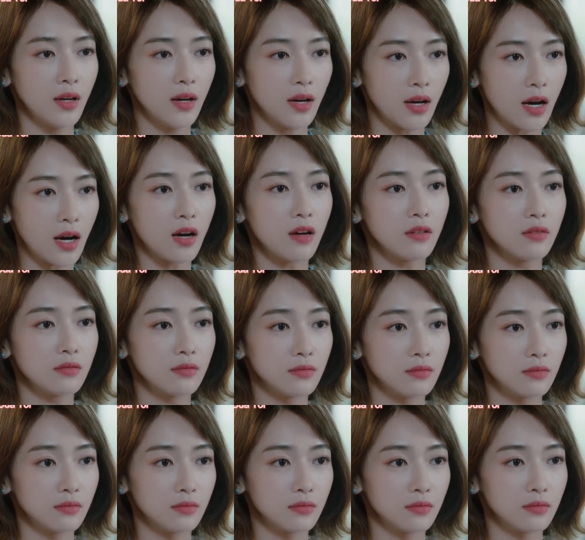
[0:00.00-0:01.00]
好，
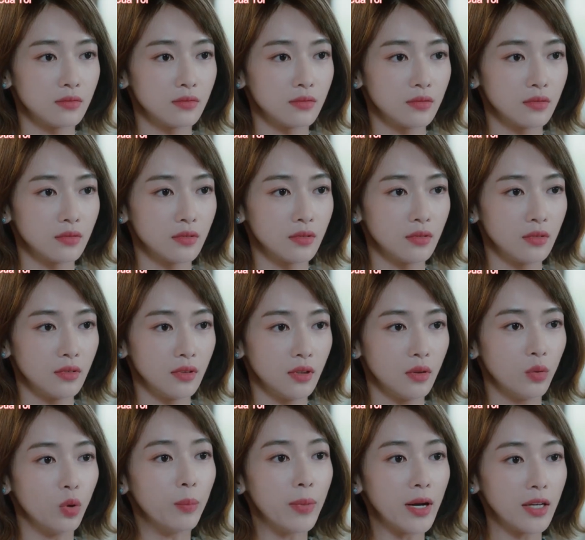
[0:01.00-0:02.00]

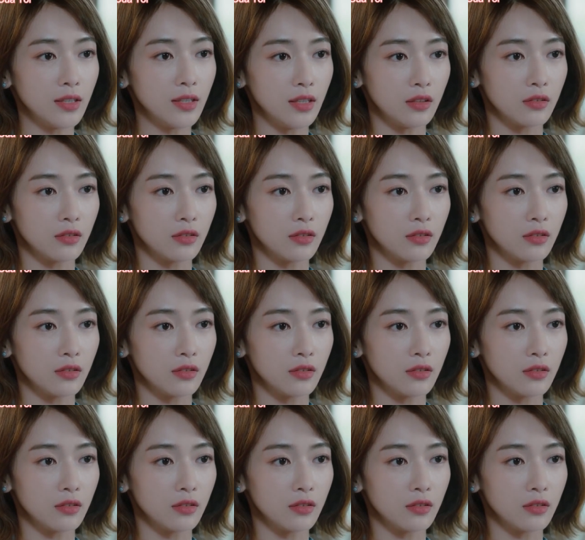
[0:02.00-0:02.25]
我帮你。